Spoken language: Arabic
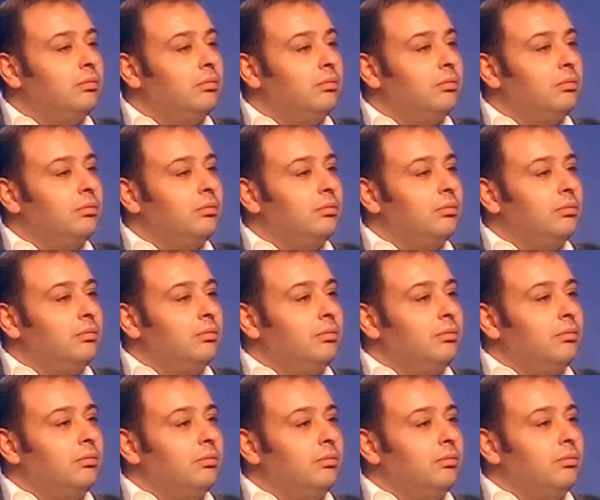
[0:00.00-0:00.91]
كلاش
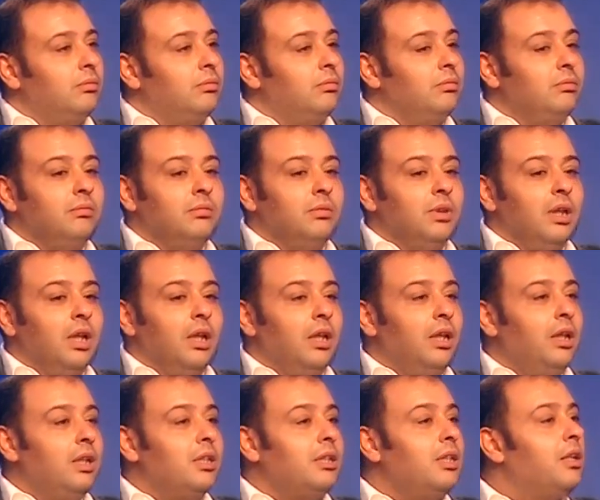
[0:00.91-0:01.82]
خناقه
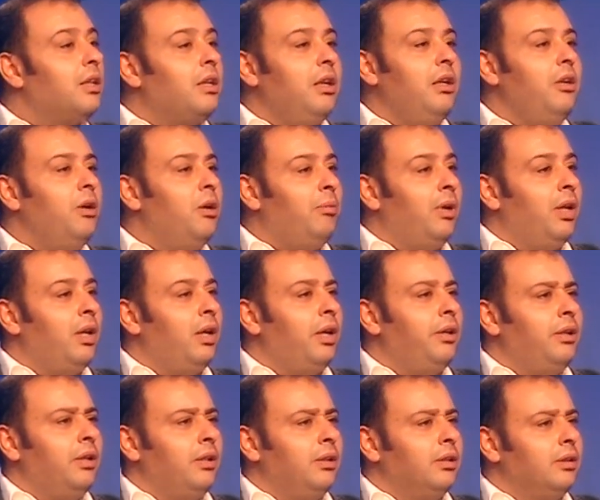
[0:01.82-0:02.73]
يصير كل يوم على
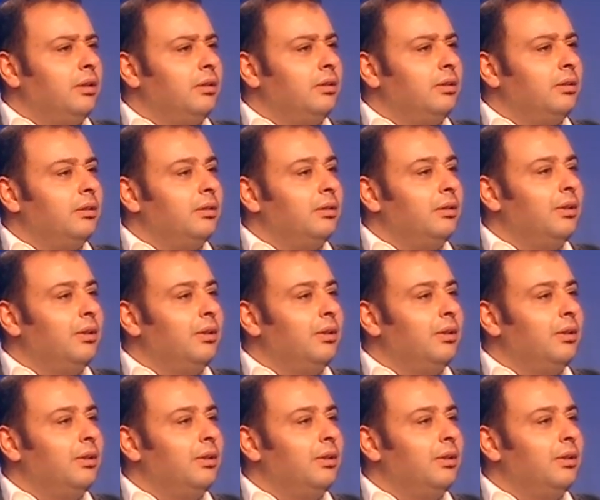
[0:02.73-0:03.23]
الغداء على